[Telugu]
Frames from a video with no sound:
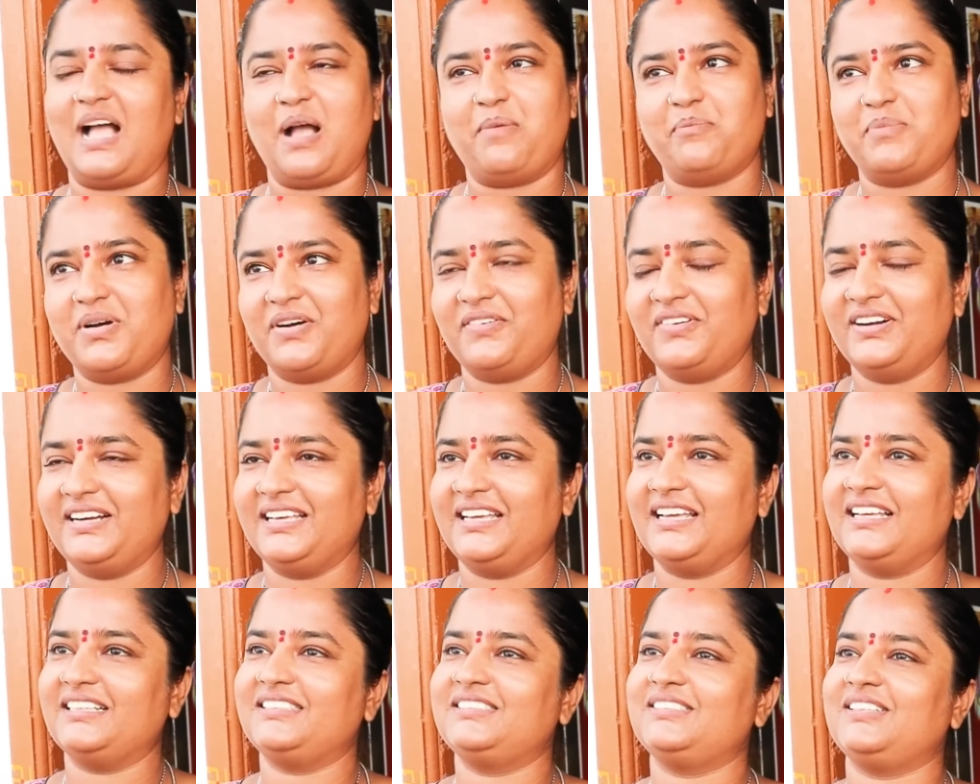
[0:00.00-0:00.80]
అమ్మ
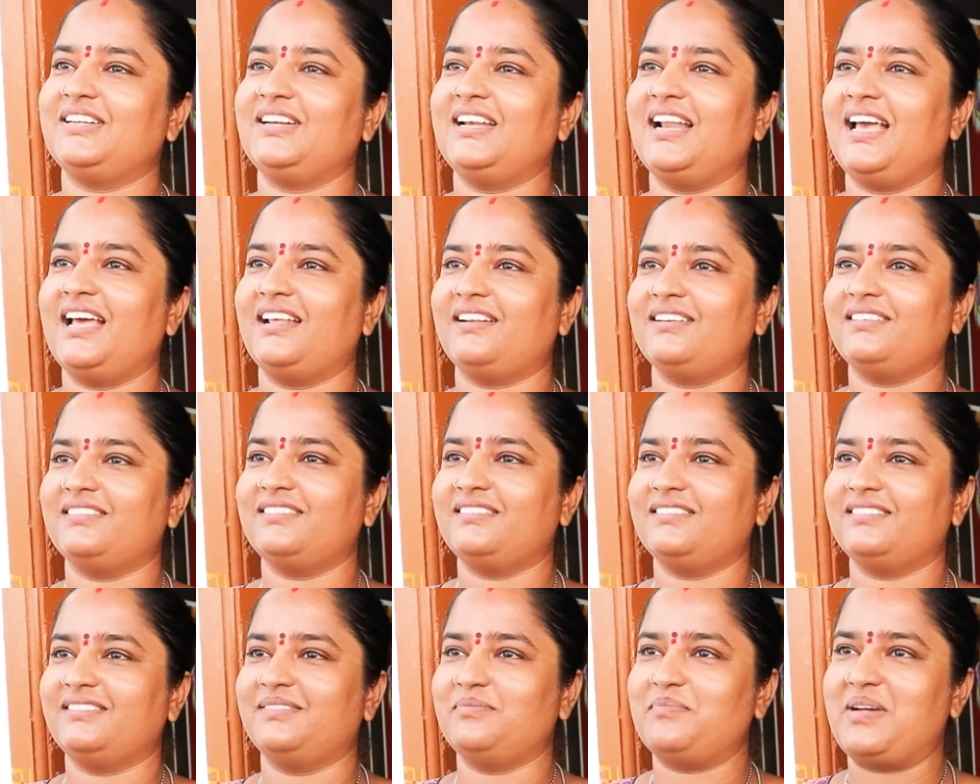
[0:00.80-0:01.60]
ఒడి వేస్తున్నారు
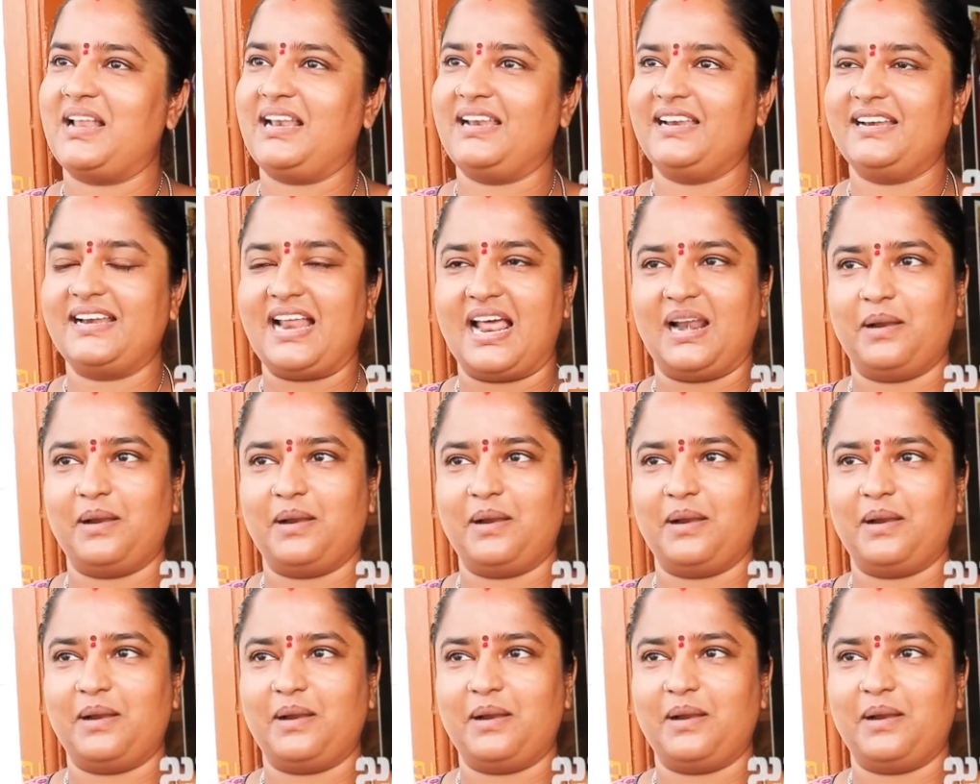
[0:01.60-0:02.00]
మళ్ళీ